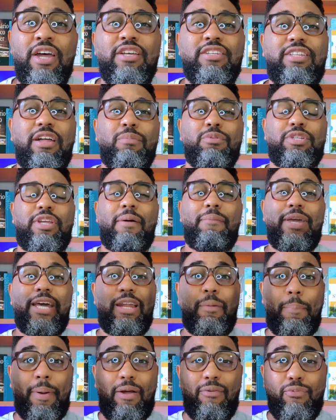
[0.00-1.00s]
Estamos
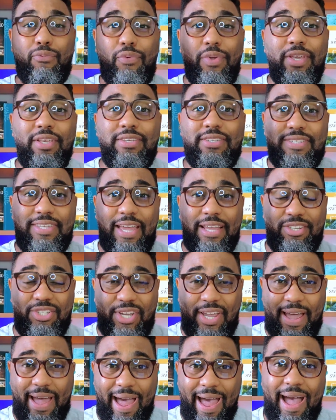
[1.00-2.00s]
caminhando para
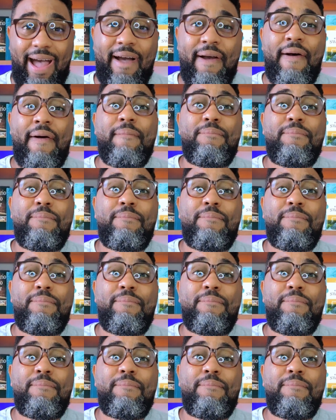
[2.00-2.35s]
27k.